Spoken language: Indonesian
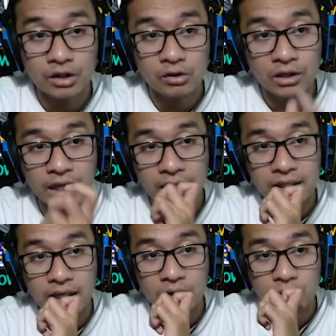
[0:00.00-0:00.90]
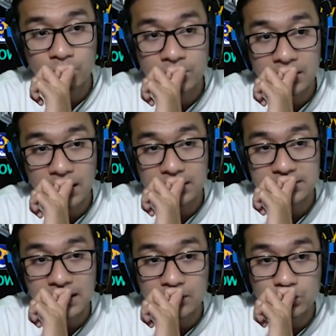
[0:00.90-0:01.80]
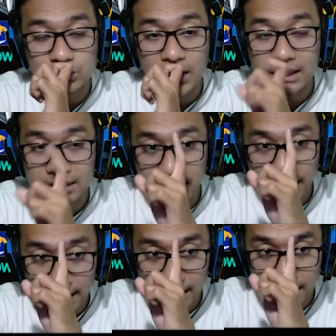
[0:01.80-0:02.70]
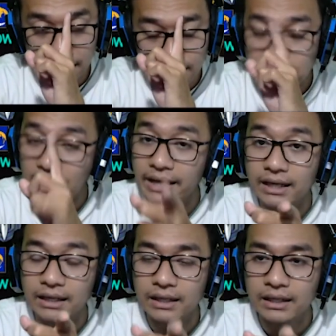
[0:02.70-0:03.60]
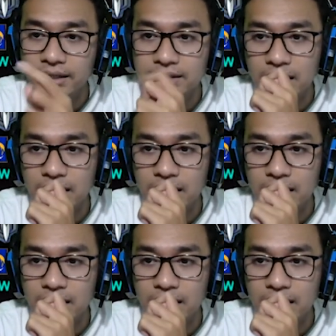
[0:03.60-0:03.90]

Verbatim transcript: Oke, okay, dan aku punya satu attacker yang fire. Ini